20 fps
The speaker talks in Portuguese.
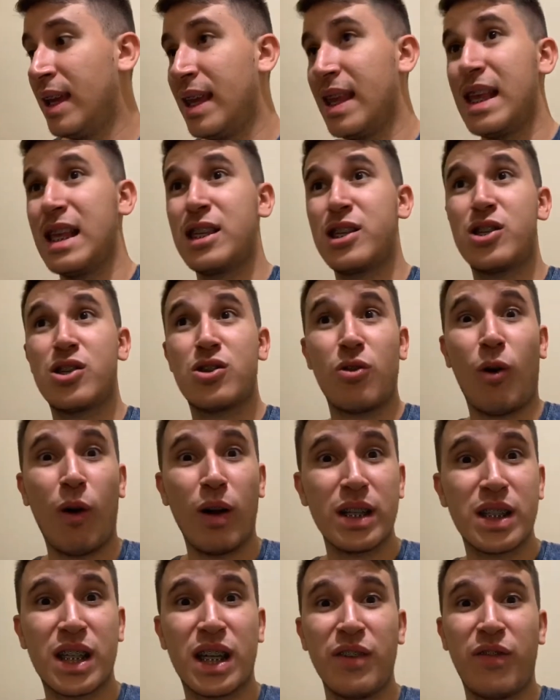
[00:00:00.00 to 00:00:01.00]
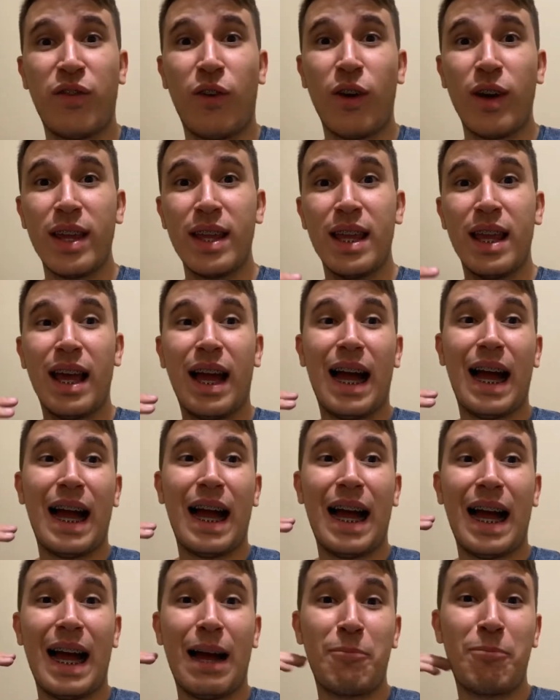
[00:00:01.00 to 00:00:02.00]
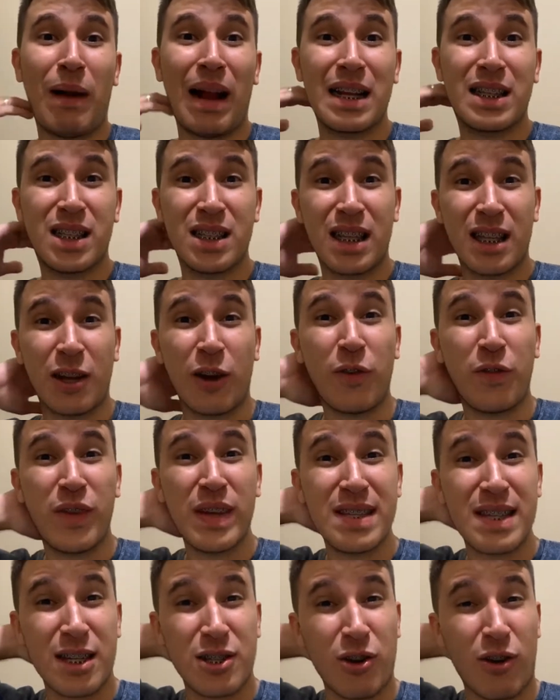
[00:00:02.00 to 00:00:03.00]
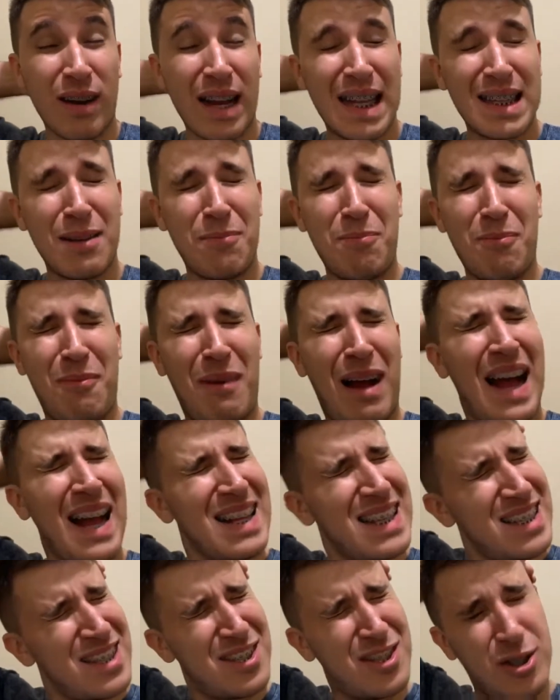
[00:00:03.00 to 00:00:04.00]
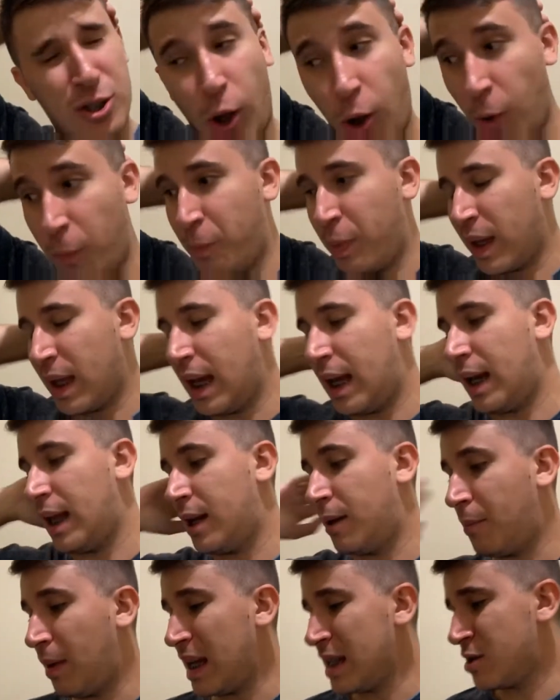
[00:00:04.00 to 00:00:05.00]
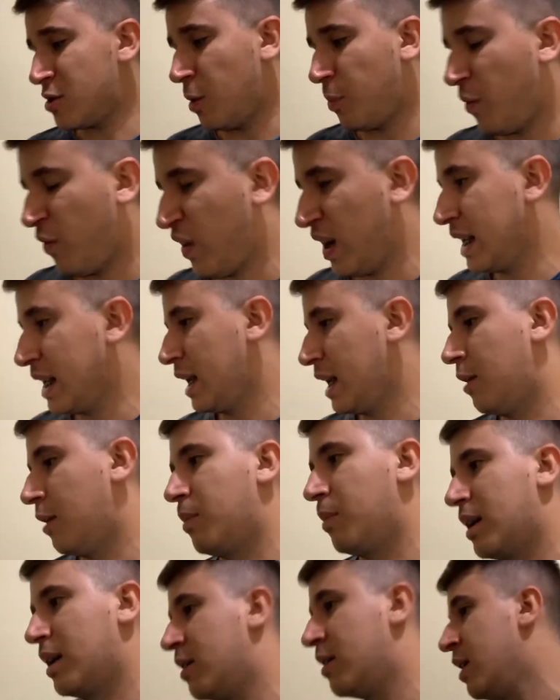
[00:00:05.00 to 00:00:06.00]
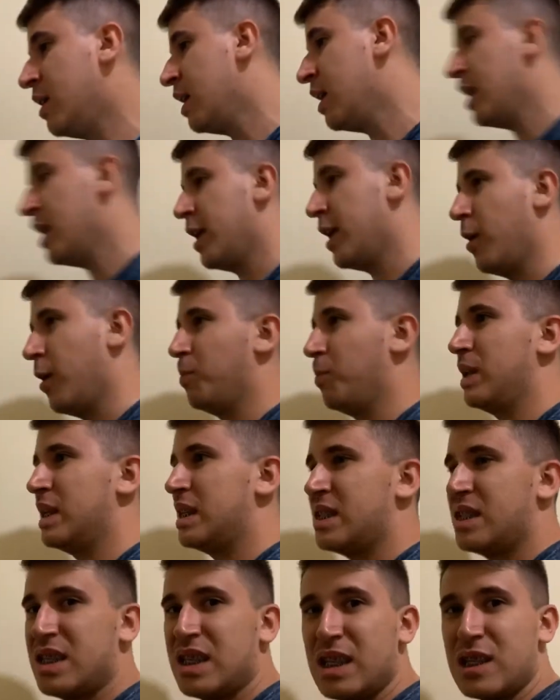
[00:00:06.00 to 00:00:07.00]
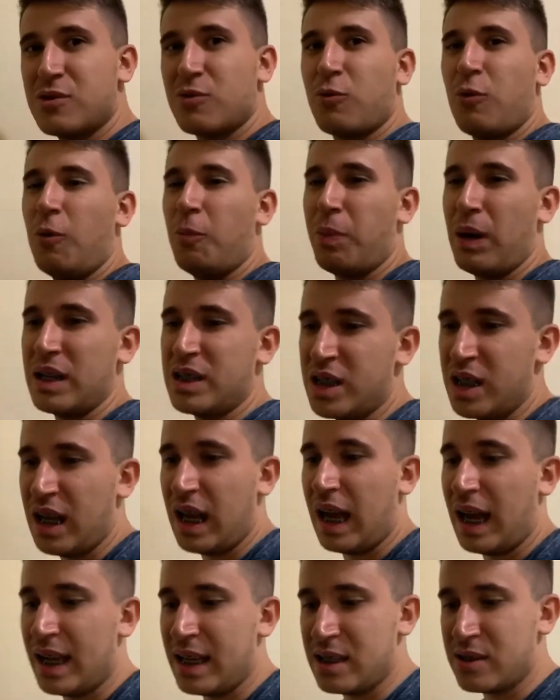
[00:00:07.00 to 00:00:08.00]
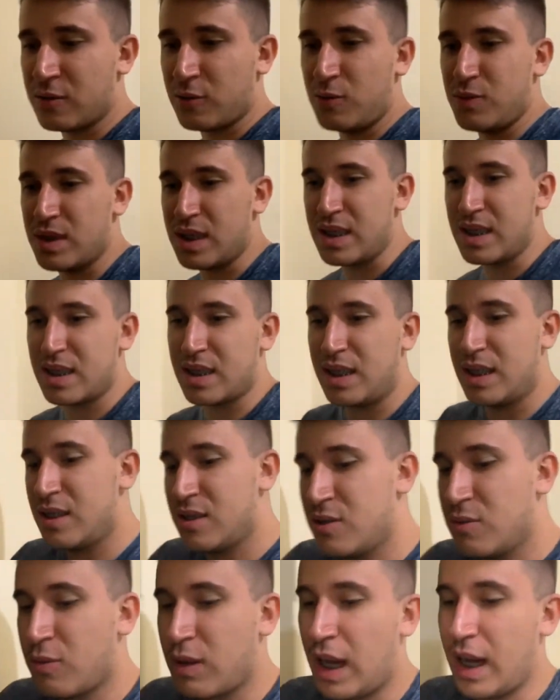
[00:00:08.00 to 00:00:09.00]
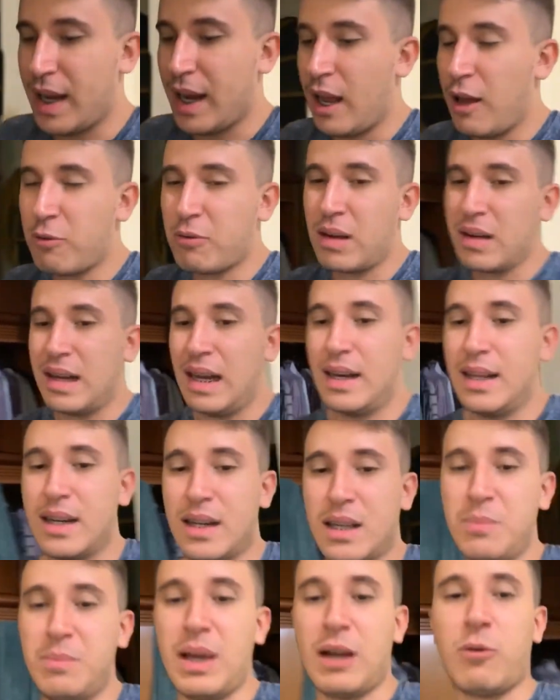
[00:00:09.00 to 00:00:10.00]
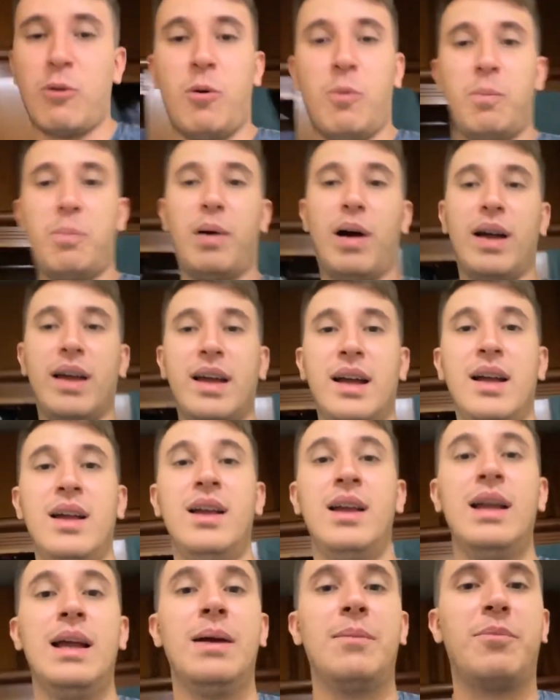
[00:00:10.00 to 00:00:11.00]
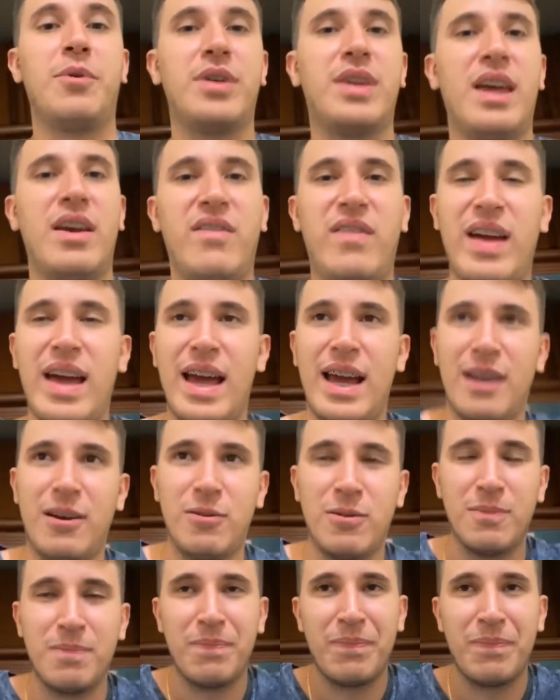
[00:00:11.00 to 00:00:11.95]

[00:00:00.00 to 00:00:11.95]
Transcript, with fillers: E sorte que foi a partida que eu fiz a jogada mais top, galera. Mais top. Eu falei, não, mano. Eu preciso compartilhar isso com os inscritos do canal, com a galera que me acompanha. Porque, velho,